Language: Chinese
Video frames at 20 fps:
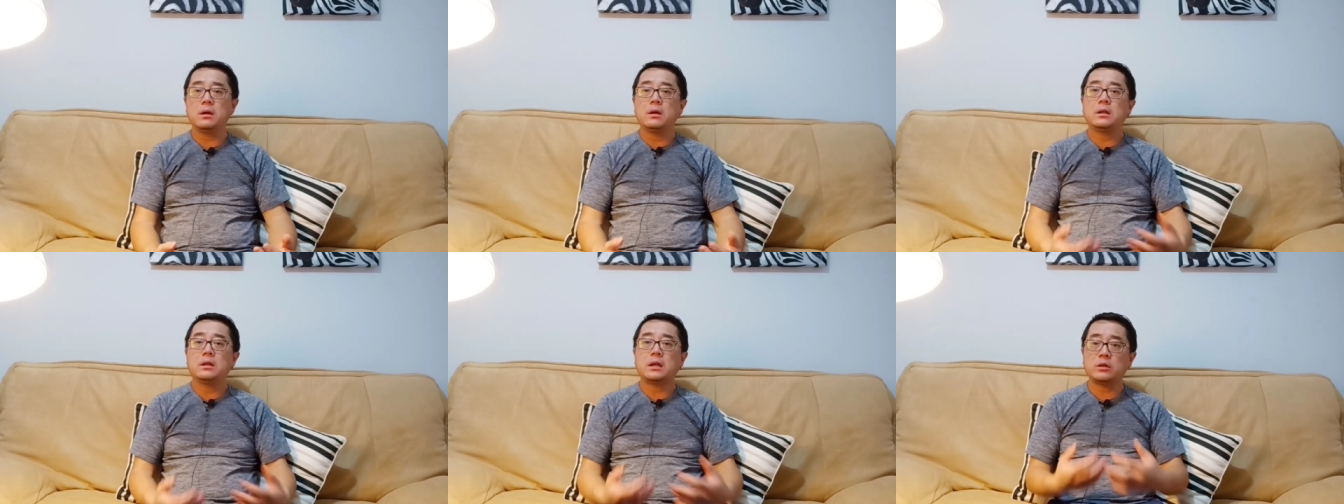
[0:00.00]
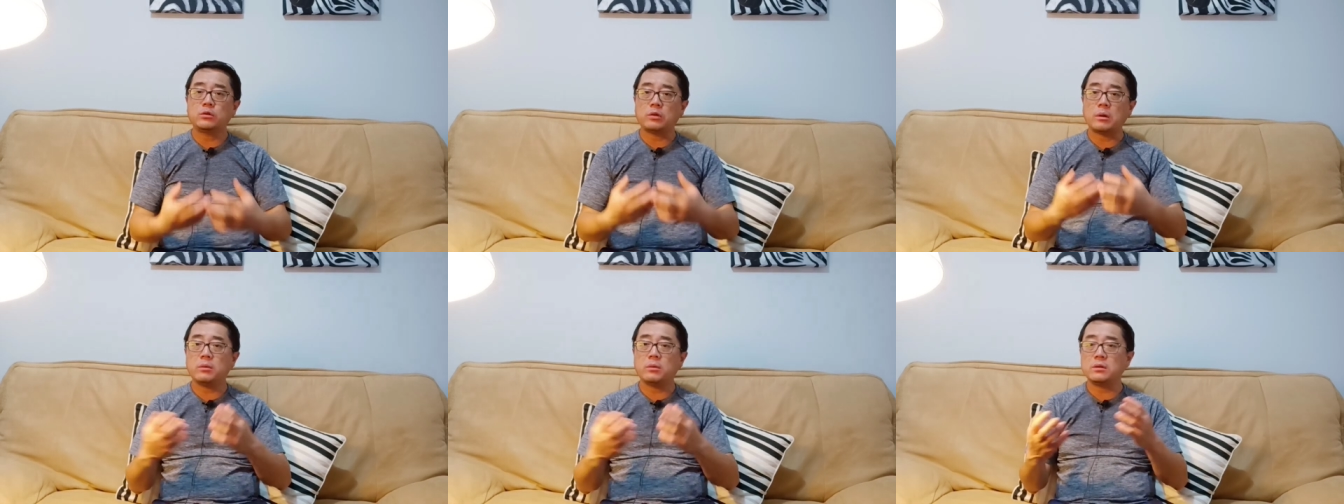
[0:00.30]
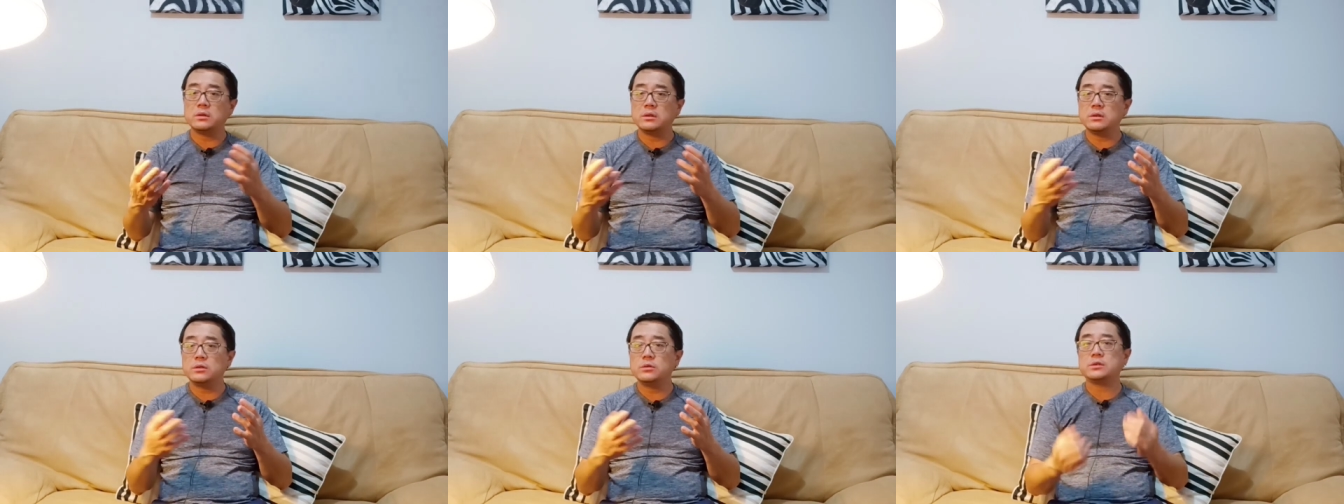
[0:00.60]
他传播的
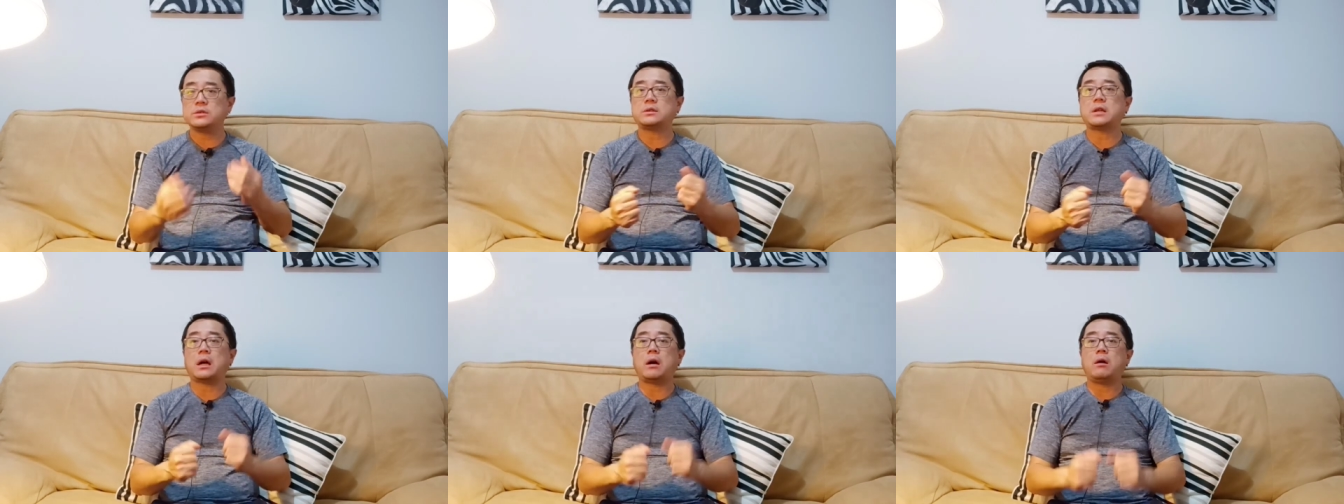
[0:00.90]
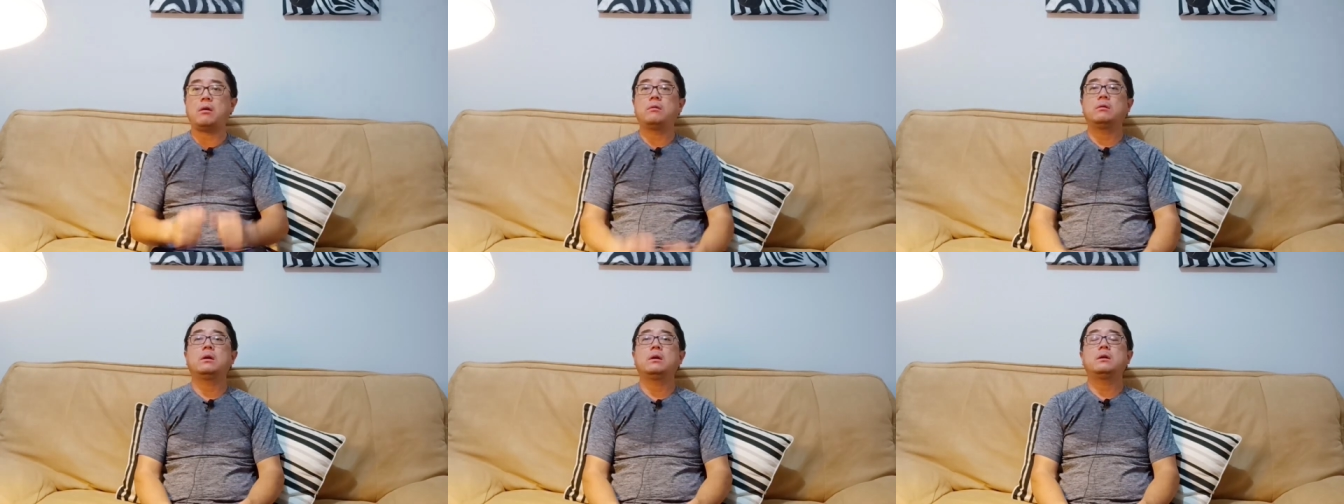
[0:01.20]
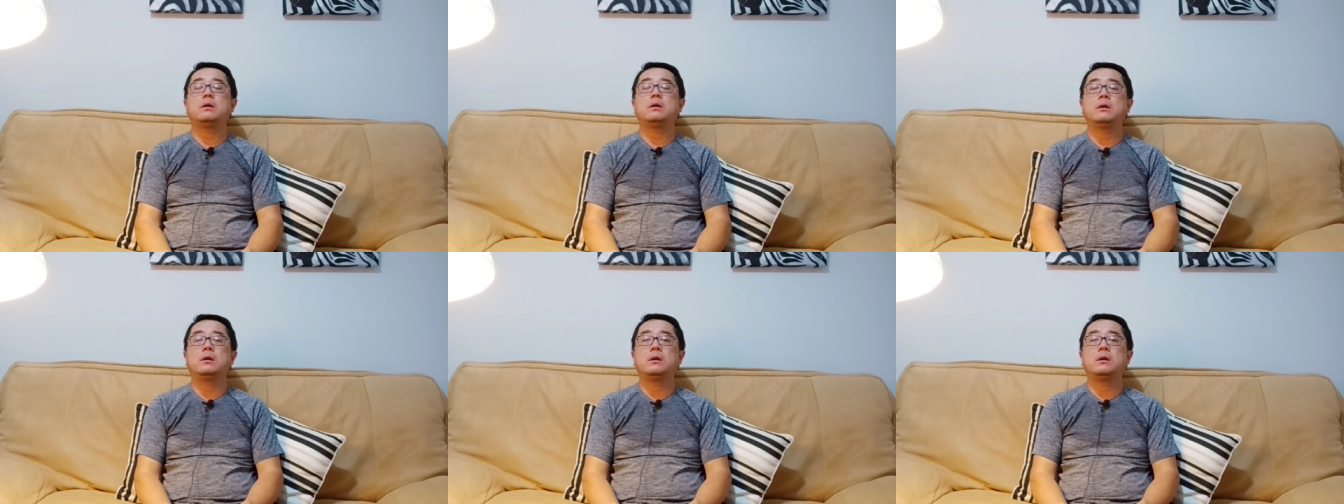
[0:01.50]
人就少了
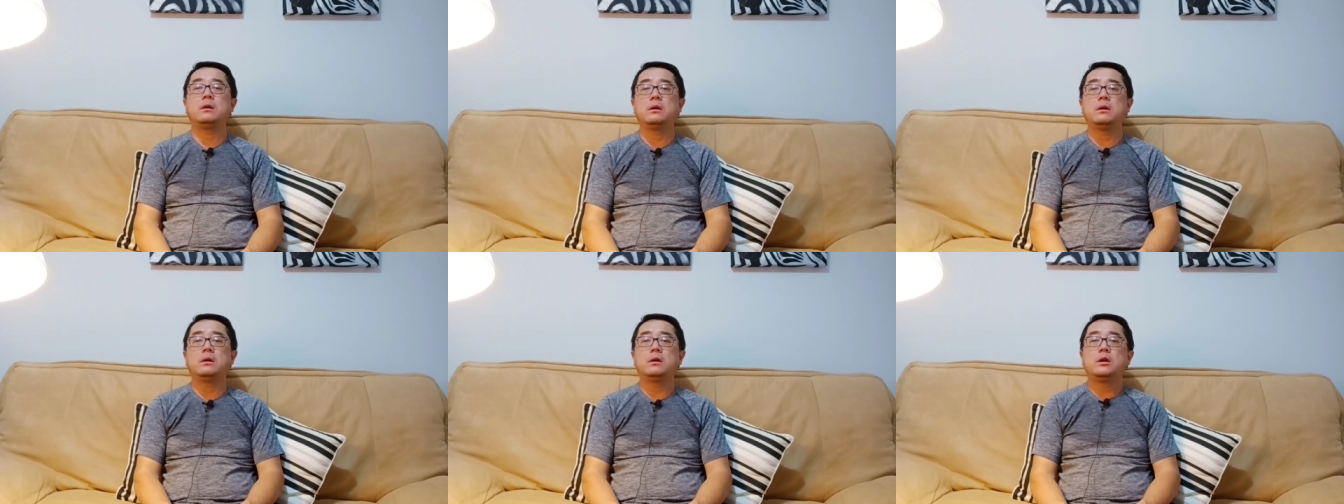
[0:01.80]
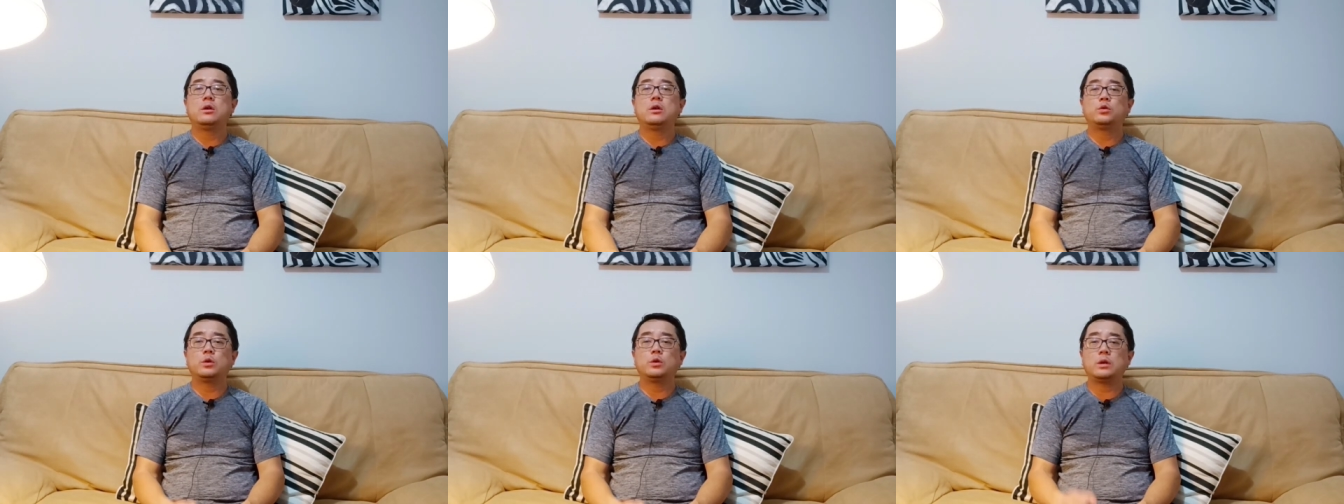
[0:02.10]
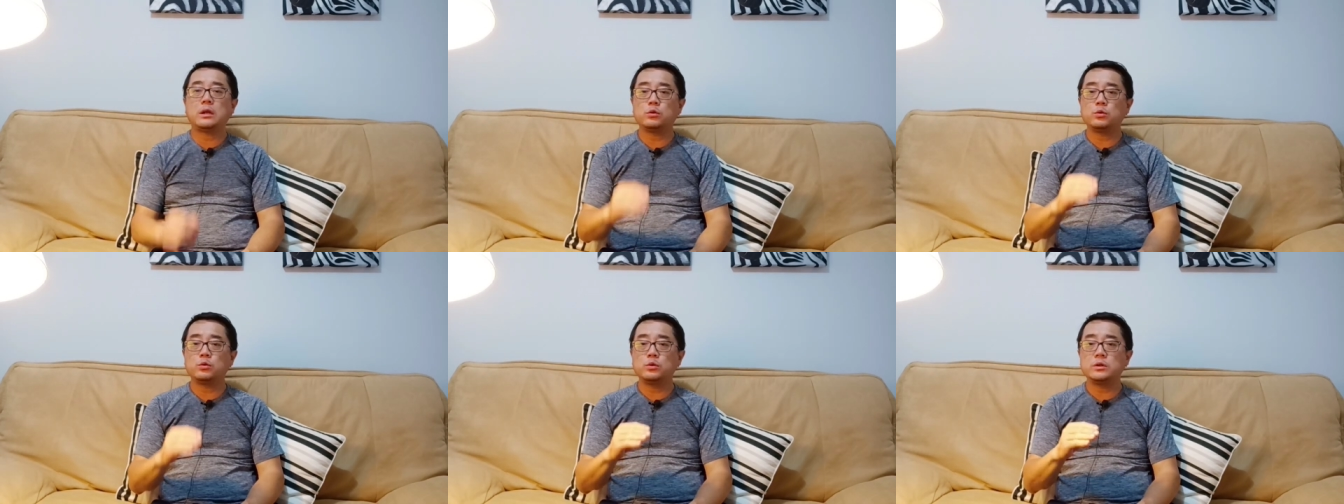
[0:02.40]
啊，所以它
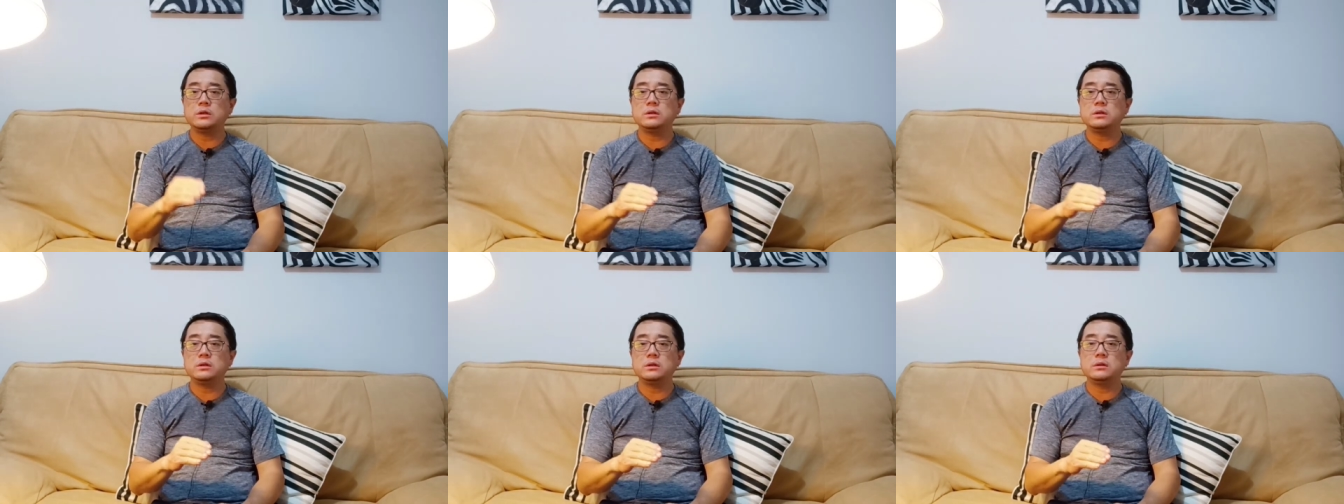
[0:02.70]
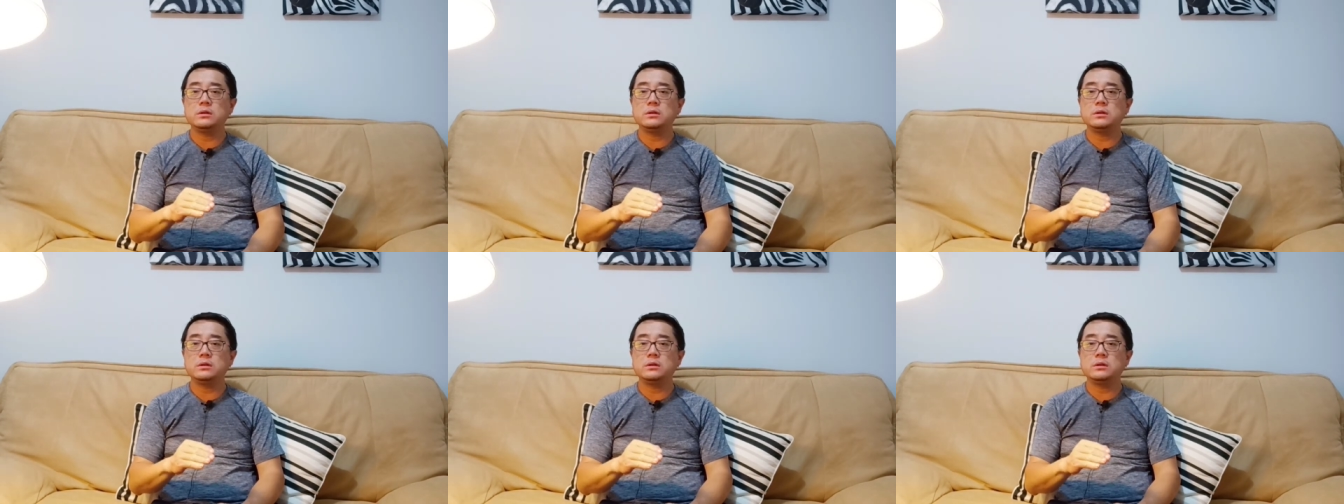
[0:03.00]
毒性，